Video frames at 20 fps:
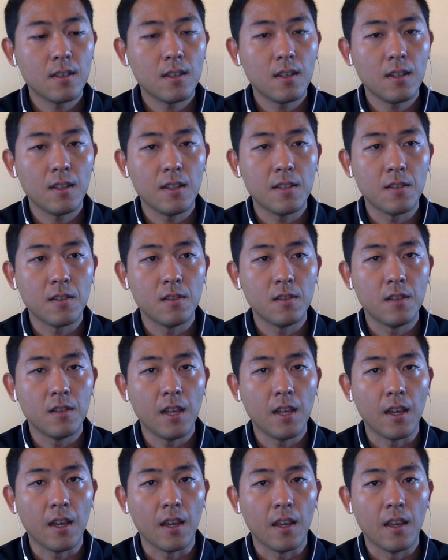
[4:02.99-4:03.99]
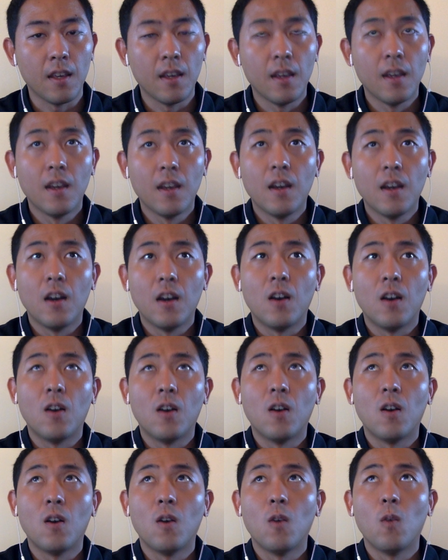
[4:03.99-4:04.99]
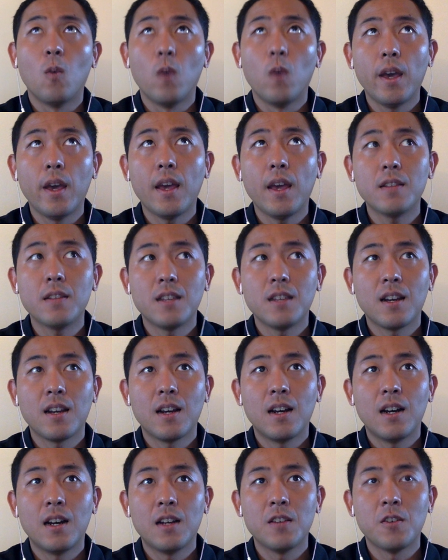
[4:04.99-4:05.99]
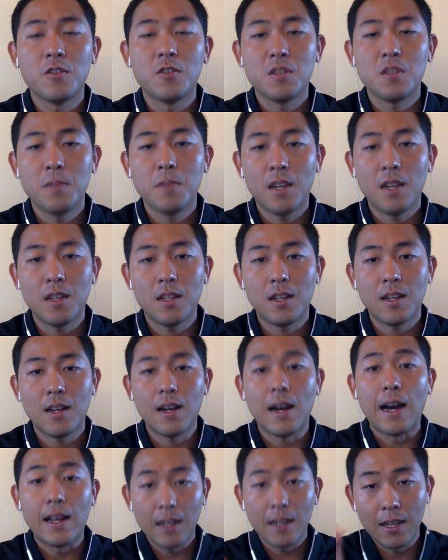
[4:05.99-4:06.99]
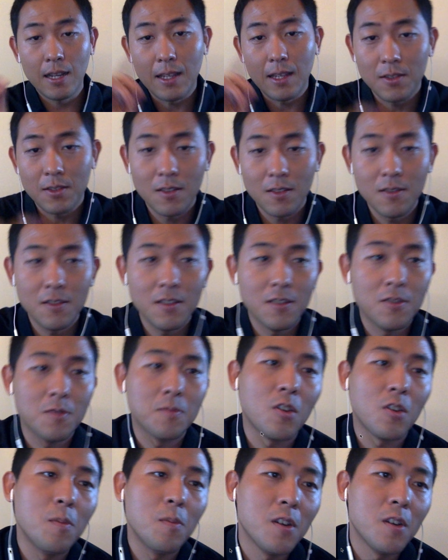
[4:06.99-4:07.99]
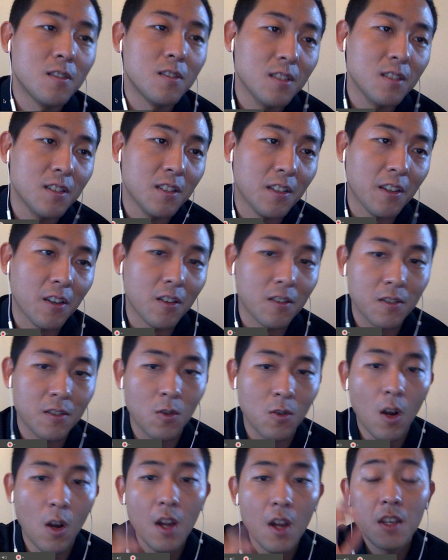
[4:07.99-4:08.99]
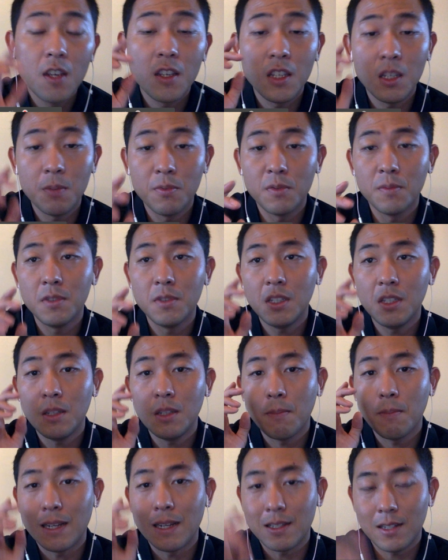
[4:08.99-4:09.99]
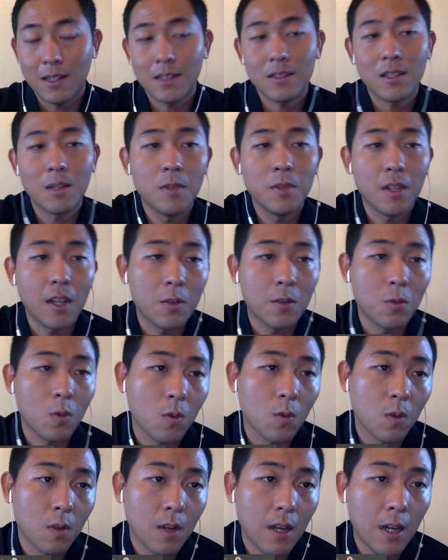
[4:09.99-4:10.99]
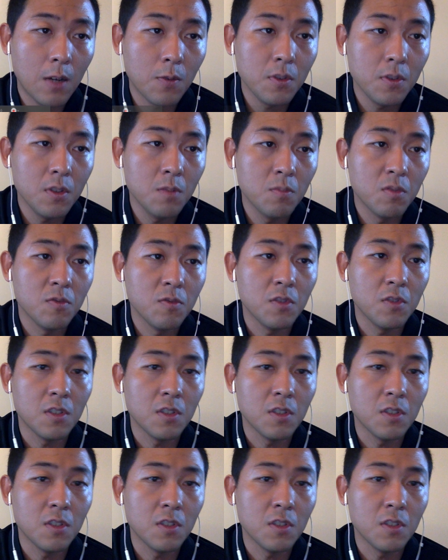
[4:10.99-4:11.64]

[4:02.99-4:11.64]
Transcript: 하게 됐었는데 어, 왜 제가 열심히 하다가 안 하게 됐었는지를 좀 설명을 드릴게요. 그리고 이 부분이 맞았기 때문에 계속 하고 있는 부분도